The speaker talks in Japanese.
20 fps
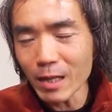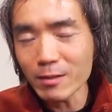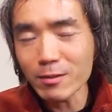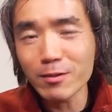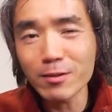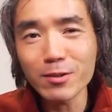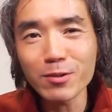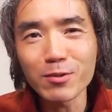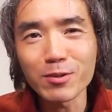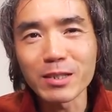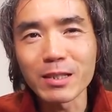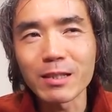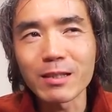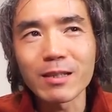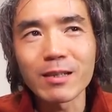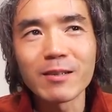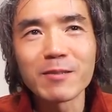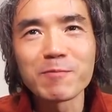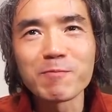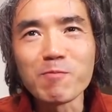吸い込んじゃっ
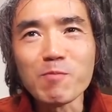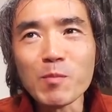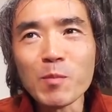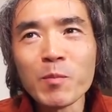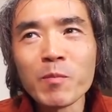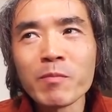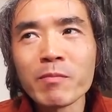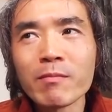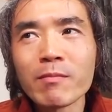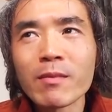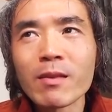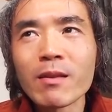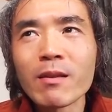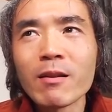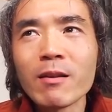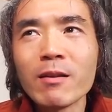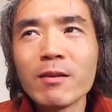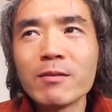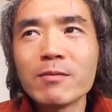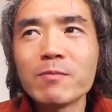た
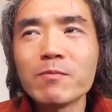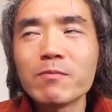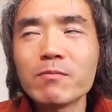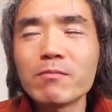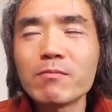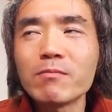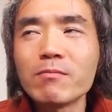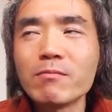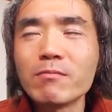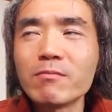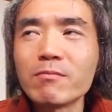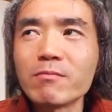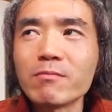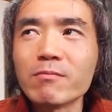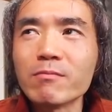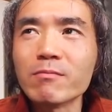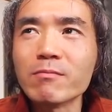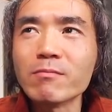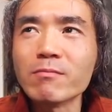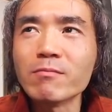う
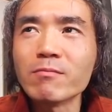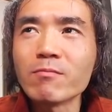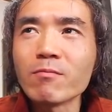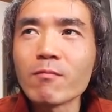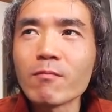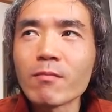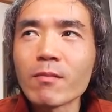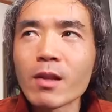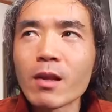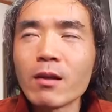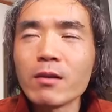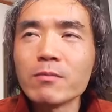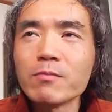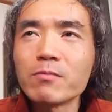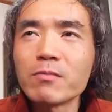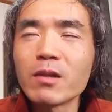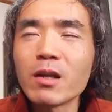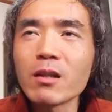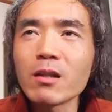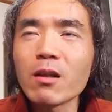ん
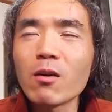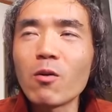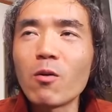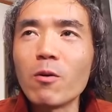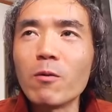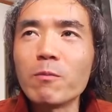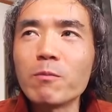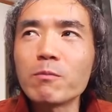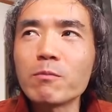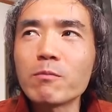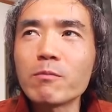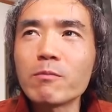なんだろ